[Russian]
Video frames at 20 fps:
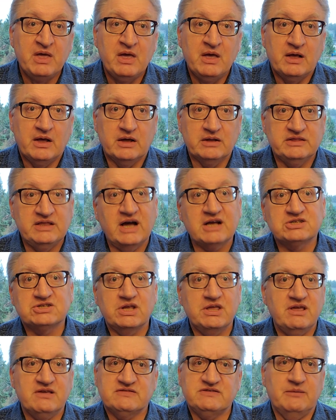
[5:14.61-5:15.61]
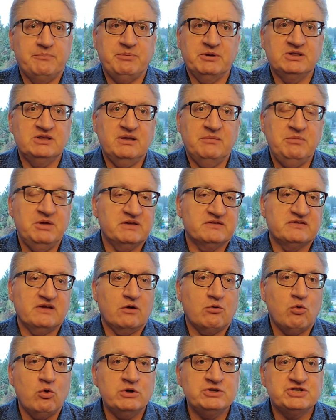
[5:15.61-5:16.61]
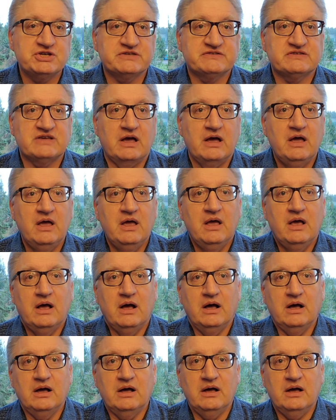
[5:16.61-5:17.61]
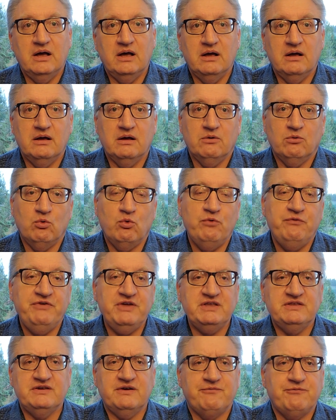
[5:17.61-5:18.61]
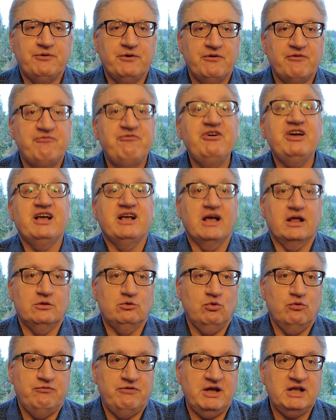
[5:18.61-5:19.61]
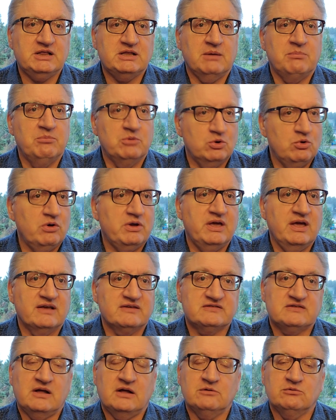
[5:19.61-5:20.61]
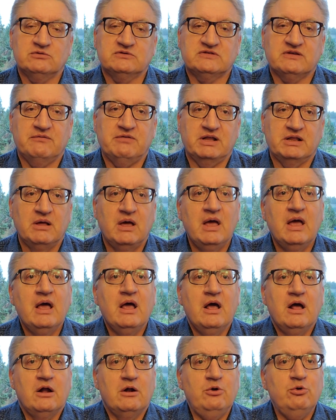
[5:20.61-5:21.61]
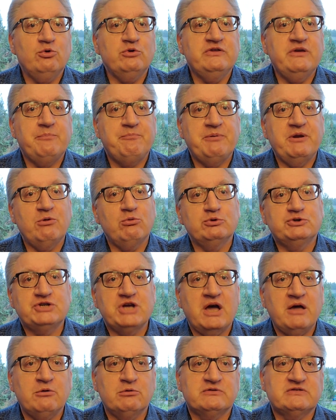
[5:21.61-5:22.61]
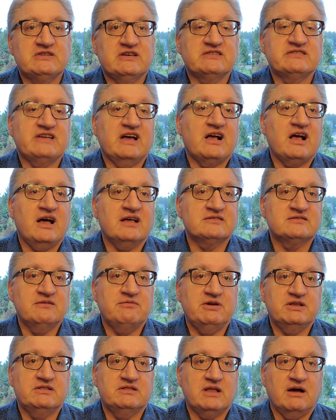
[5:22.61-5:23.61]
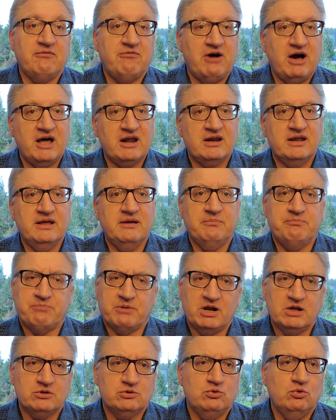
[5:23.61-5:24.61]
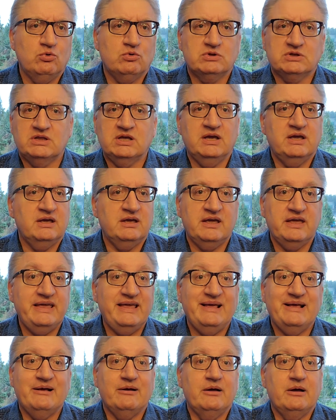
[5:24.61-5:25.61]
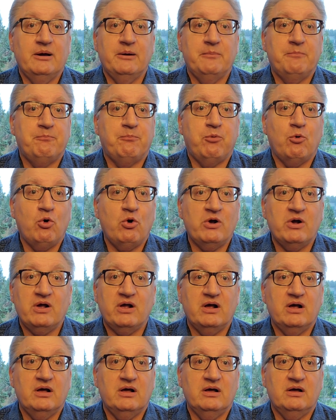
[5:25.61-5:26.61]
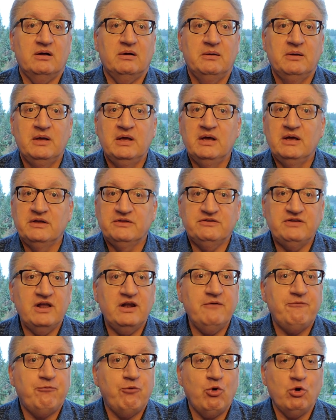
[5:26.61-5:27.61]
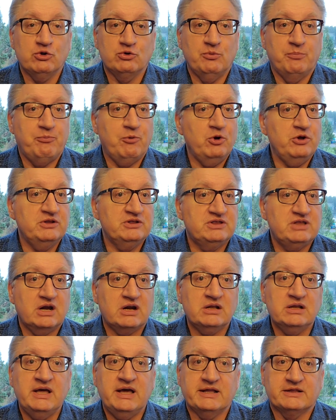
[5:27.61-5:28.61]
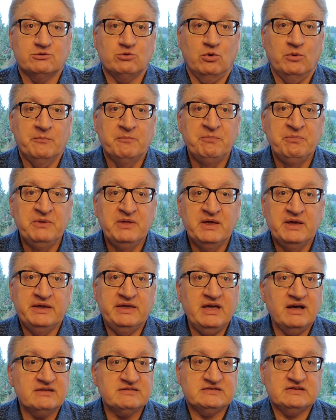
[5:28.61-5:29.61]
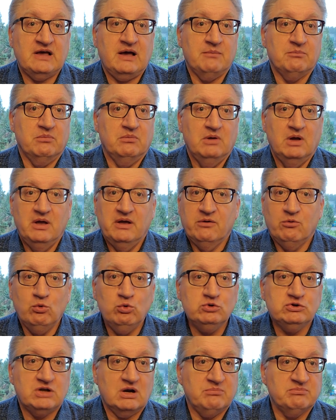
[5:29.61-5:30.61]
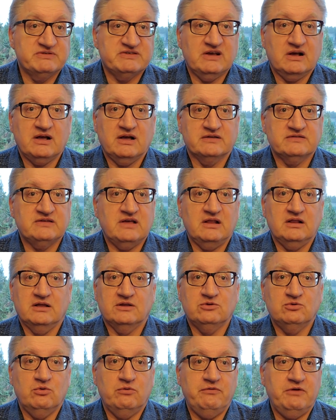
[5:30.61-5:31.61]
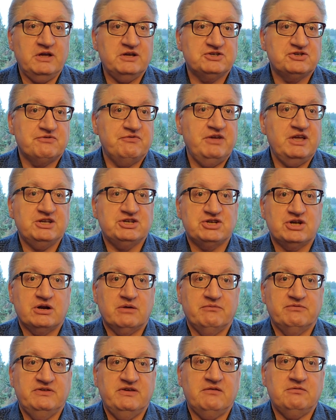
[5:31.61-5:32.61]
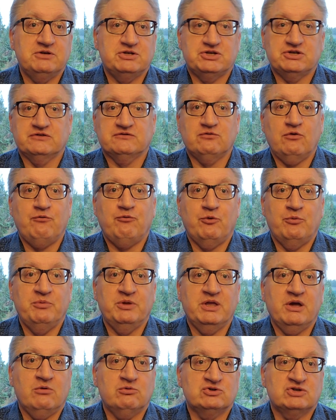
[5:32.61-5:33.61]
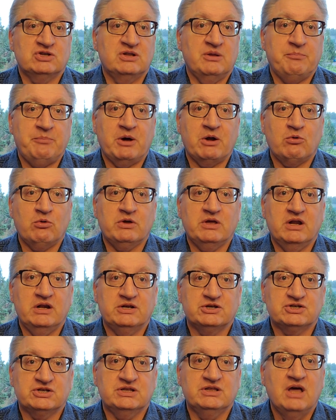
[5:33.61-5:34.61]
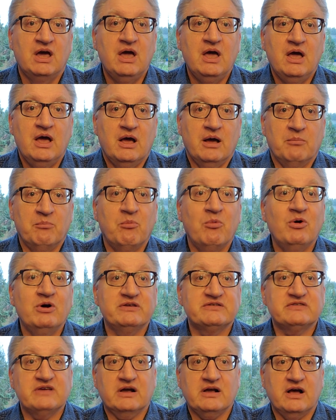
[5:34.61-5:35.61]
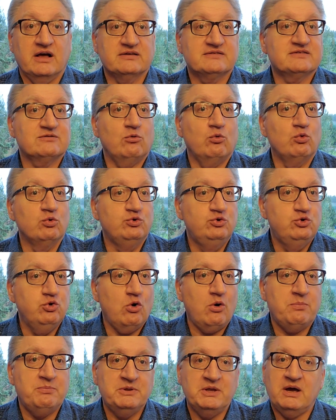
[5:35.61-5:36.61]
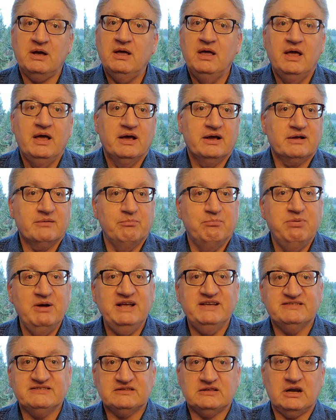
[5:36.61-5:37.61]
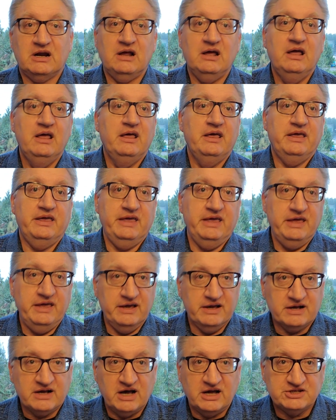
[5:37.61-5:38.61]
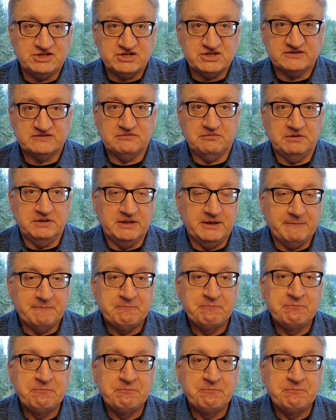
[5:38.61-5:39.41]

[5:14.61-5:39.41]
Даже если пандемия закончится, э, увидев выгоду в этом, многие останутся в этом. Люди приучаются заказывать товары, продукты э, по телефону, по интернету. Я сам утром заказал одну вещь, вечером в 9 часов у меня уже на пороге лежит мой заказ. Удобно, быстро и качественно.